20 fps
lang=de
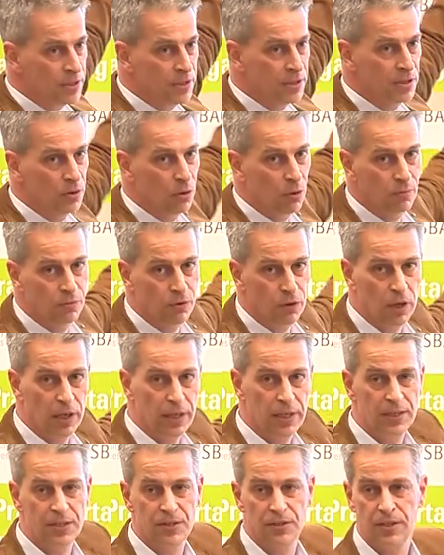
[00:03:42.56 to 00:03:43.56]
die Sie da oben von
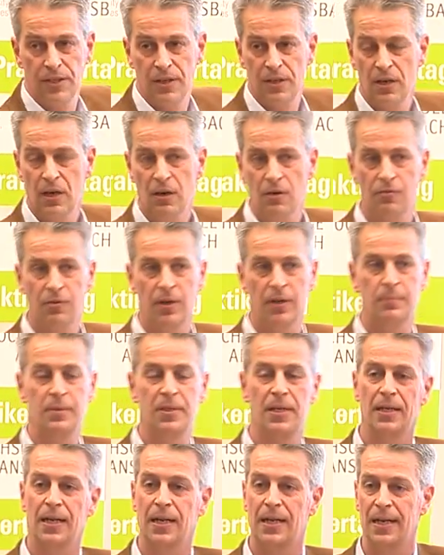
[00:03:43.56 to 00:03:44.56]
links sehen, auf, mit
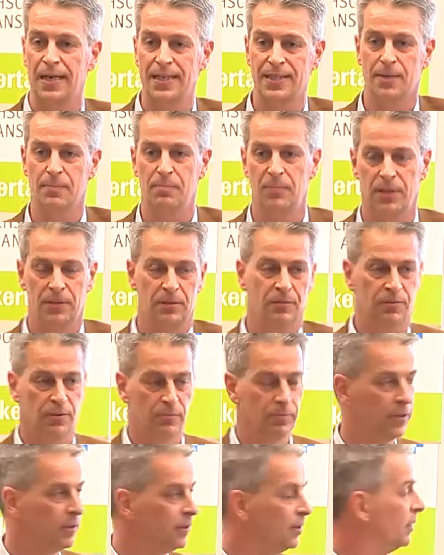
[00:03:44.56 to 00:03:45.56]
einer Leiterplatte
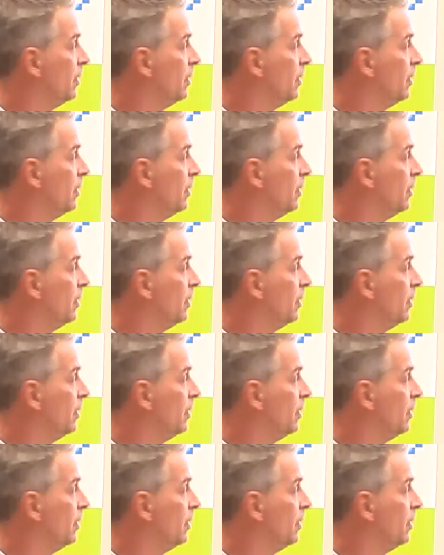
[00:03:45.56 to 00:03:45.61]
verbinden.